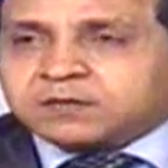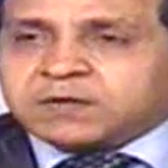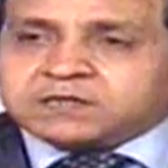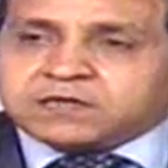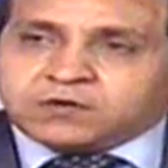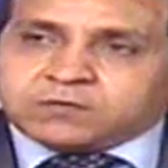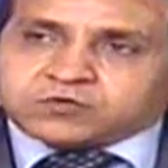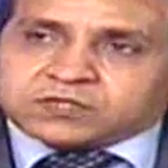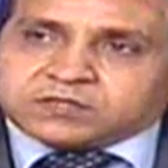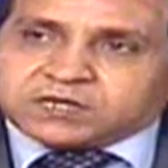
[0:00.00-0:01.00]
طبعا دوله
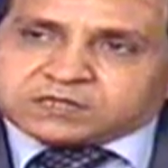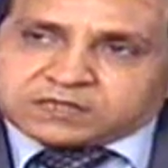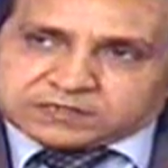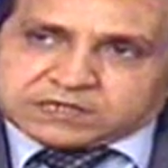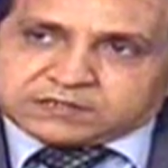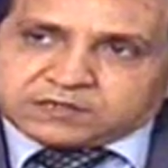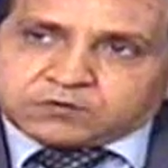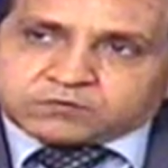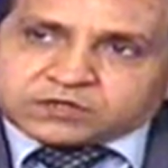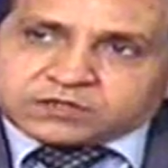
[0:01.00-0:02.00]
مصدره ثالث
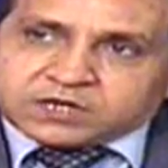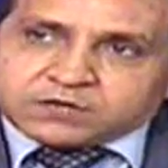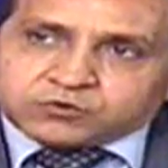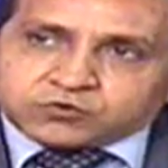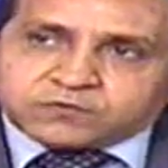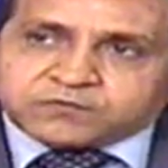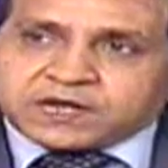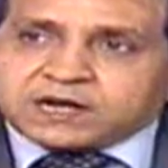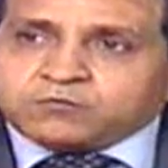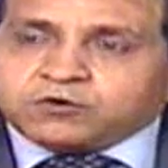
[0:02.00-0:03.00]
دوله مصدره للبترول في العالم